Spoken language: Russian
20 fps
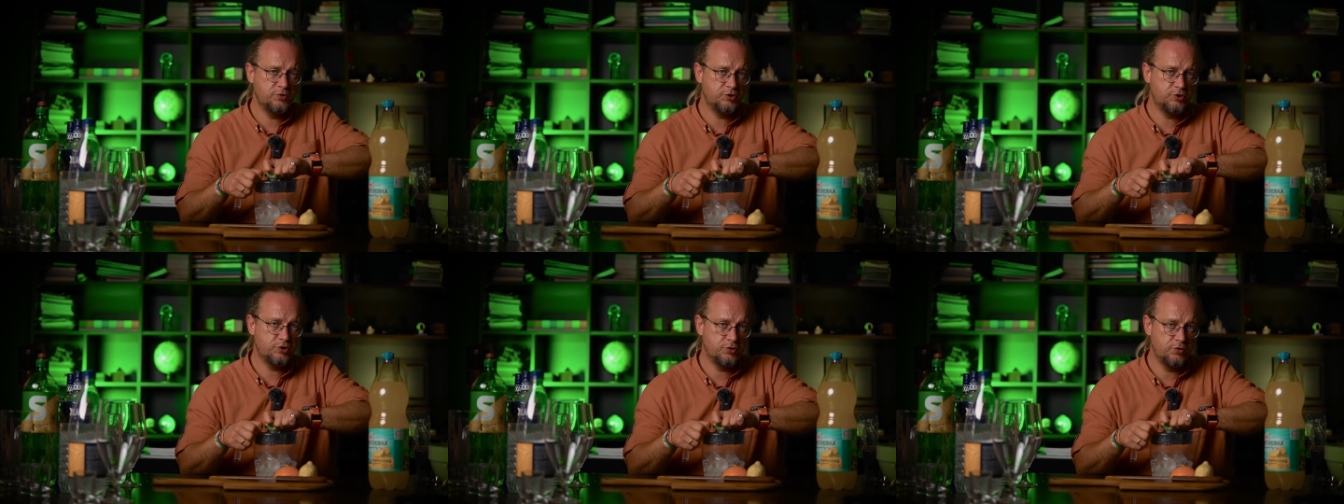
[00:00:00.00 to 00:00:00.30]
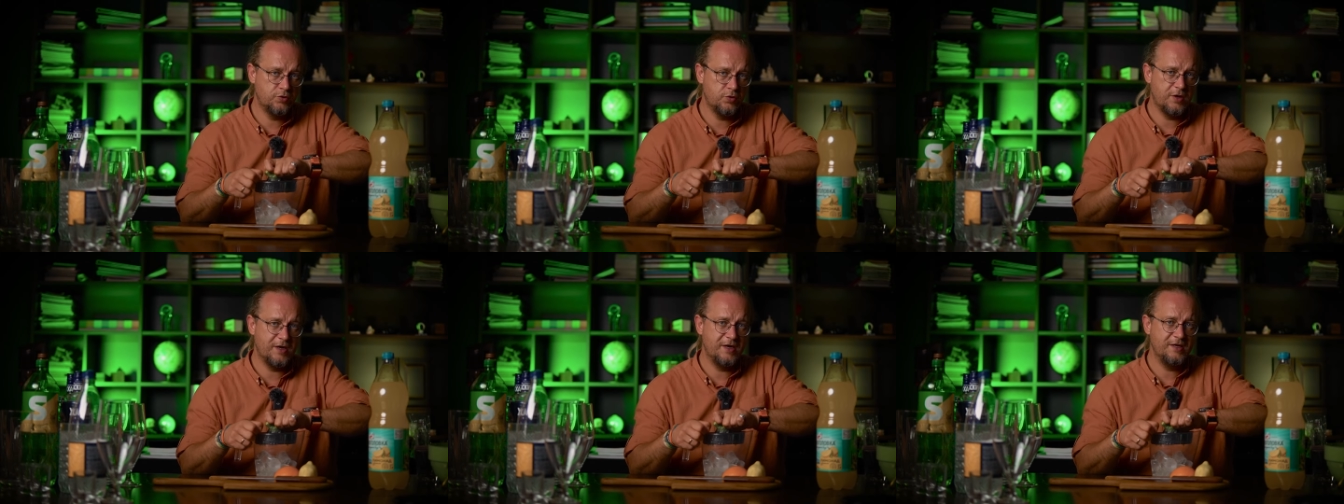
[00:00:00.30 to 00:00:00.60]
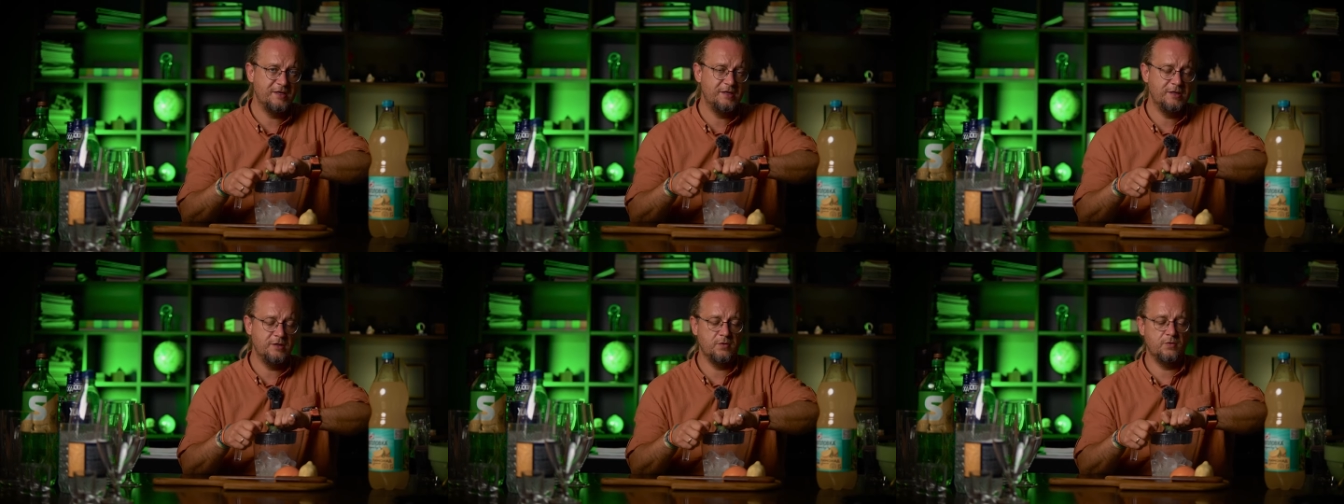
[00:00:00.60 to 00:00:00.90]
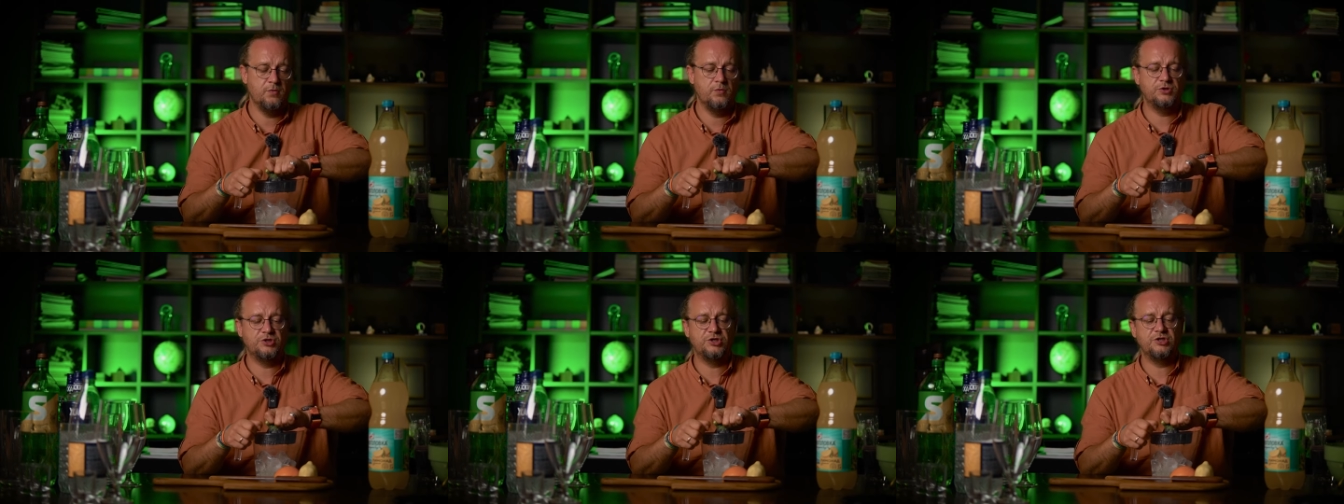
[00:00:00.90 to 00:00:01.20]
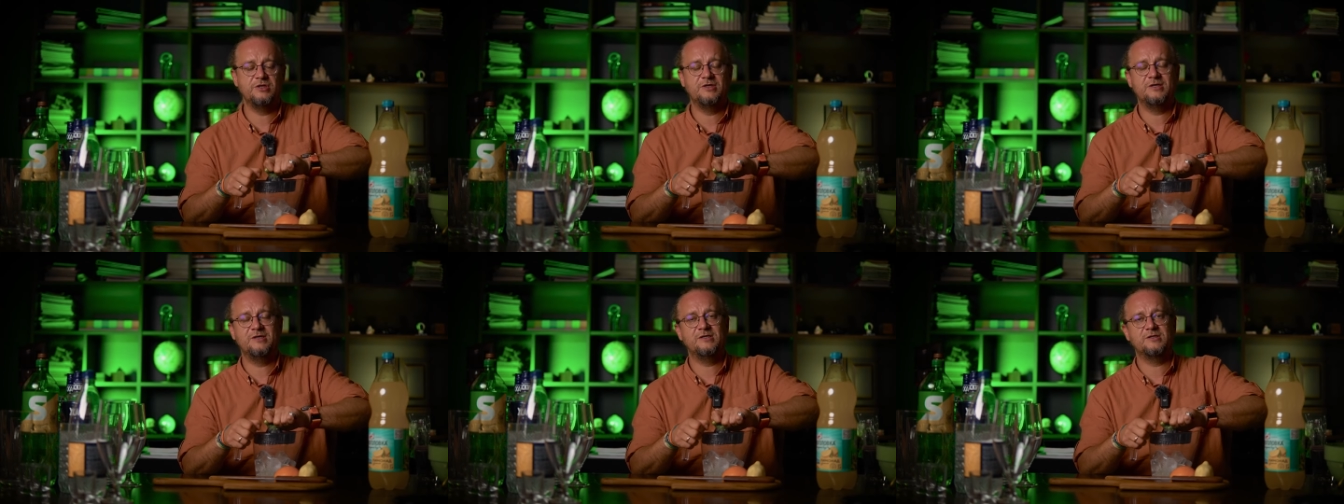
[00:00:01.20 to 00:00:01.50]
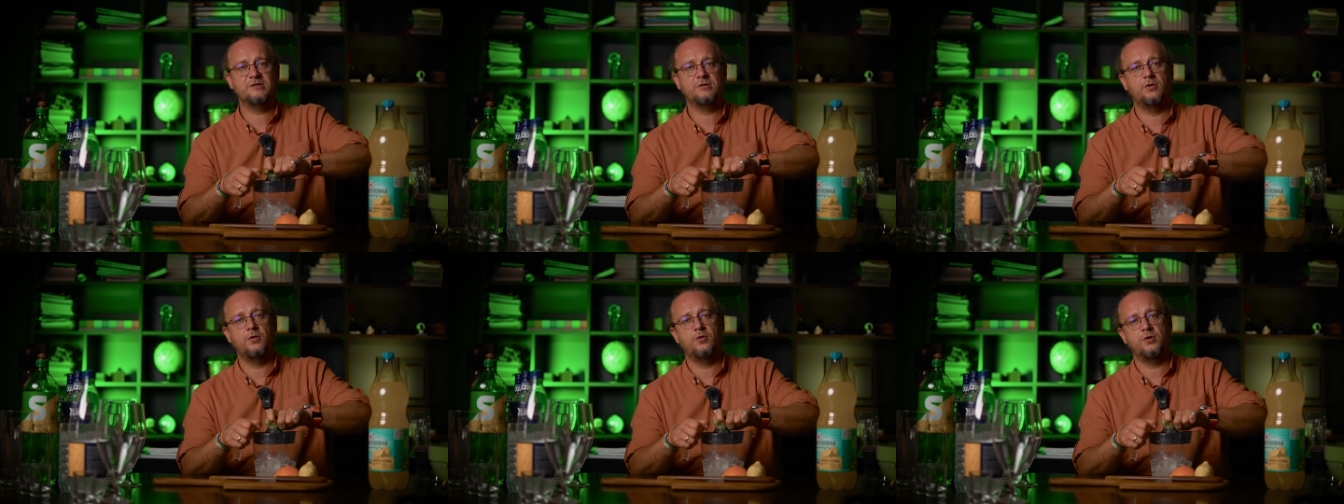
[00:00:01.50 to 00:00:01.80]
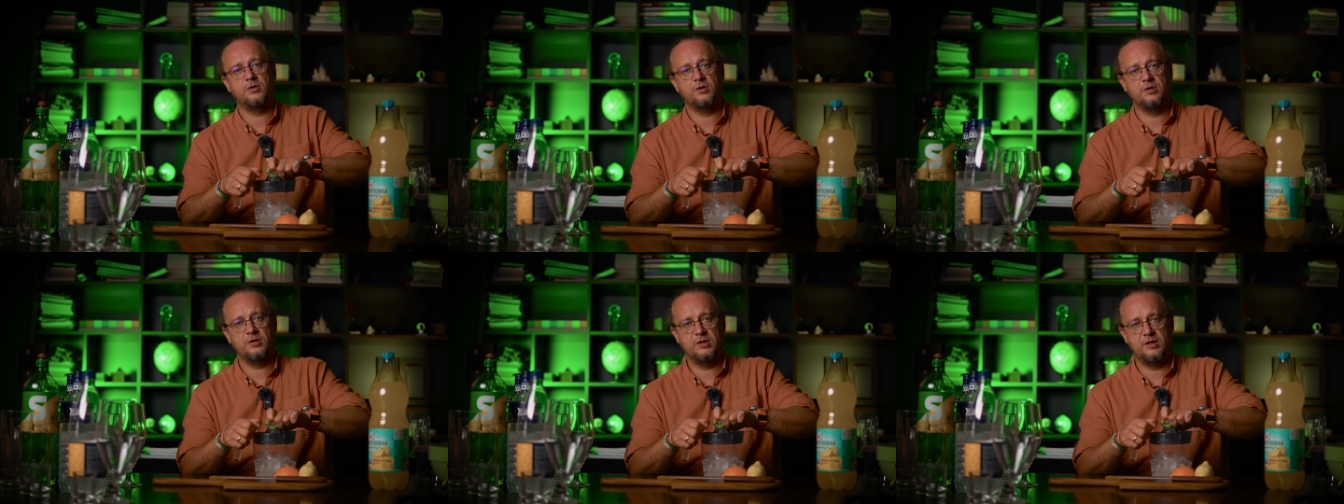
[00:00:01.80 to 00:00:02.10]
что они очень
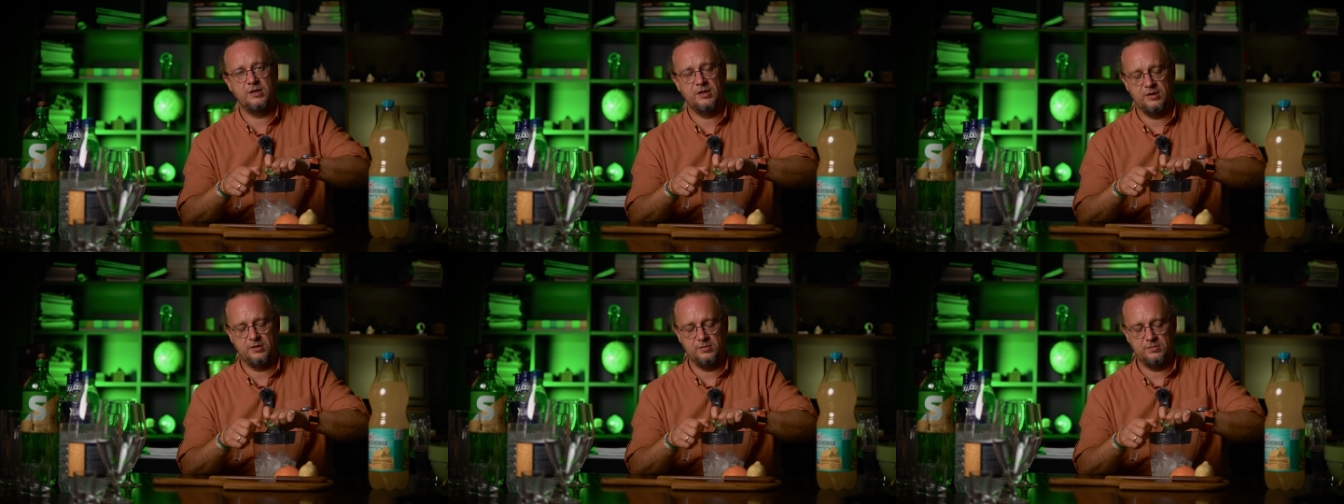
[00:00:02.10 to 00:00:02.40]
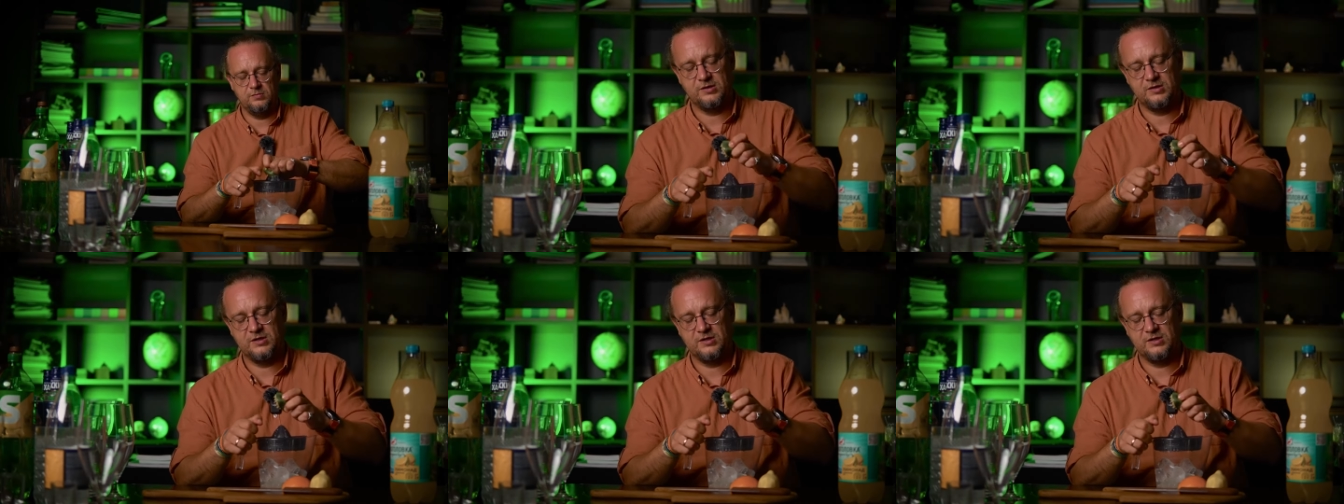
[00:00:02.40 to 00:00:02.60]
кислотные.